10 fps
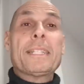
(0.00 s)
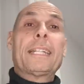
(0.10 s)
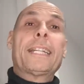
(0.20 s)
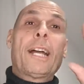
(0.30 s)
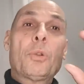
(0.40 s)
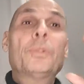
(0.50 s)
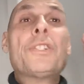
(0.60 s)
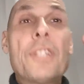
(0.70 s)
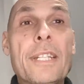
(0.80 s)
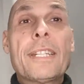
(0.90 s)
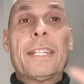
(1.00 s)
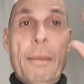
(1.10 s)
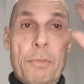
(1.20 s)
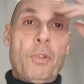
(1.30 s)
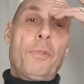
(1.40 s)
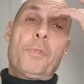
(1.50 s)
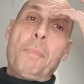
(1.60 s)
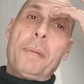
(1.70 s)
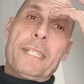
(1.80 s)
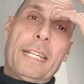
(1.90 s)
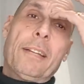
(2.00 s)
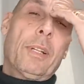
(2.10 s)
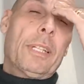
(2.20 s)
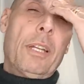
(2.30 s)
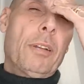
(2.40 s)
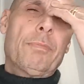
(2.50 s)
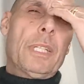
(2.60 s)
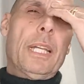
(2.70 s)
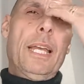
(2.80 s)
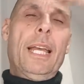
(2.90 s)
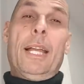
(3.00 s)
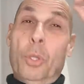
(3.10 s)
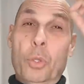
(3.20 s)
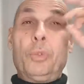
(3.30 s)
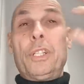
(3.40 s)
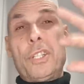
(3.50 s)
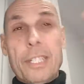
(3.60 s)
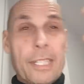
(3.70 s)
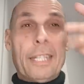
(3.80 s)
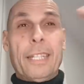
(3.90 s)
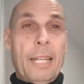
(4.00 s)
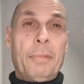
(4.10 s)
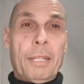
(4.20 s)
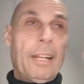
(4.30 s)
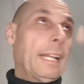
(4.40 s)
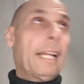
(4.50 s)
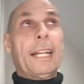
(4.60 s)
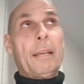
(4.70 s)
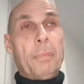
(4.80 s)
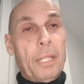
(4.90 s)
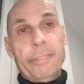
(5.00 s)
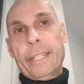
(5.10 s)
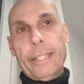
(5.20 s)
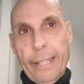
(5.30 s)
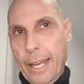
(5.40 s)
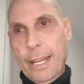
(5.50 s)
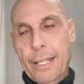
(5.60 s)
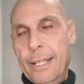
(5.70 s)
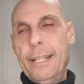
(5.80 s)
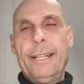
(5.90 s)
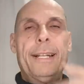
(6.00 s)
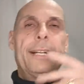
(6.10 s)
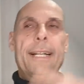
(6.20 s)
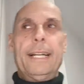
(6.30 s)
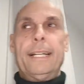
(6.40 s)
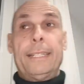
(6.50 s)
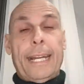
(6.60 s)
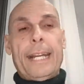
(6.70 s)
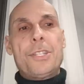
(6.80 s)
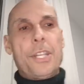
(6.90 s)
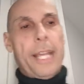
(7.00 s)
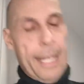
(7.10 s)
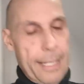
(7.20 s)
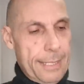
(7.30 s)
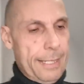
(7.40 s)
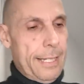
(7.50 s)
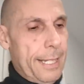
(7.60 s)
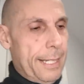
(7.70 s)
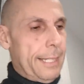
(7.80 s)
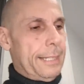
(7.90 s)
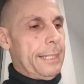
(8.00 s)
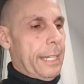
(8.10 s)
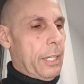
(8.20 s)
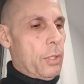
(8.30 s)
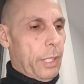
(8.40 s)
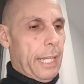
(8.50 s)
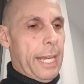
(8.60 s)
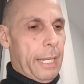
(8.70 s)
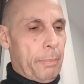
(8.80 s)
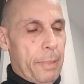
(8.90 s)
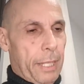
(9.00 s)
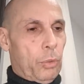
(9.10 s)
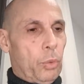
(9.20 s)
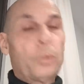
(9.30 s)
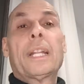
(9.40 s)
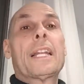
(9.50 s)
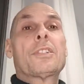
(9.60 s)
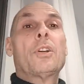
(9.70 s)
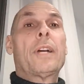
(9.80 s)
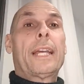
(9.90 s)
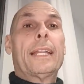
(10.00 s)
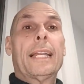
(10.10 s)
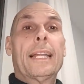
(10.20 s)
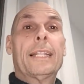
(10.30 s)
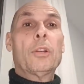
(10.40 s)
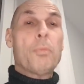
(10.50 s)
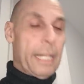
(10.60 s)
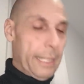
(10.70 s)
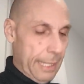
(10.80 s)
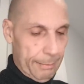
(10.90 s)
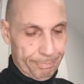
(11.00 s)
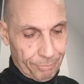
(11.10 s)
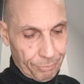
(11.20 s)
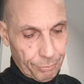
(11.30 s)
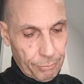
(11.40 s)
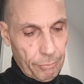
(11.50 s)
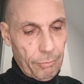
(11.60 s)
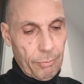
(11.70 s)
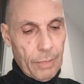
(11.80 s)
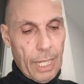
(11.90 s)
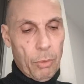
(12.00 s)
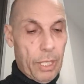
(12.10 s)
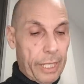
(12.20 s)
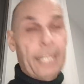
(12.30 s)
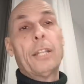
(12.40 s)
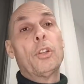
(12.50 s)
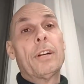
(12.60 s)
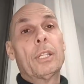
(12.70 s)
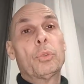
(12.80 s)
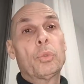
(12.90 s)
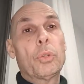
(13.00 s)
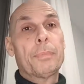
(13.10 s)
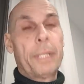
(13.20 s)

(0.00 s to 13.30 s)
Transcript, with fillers: pensate, era l'11 di settembre, voi pensate a volte no? L'11 di settembre, una data che poi diventerà tragica eh, da ricordare per tutta la storia del, dell'umanità. Quello era del 91.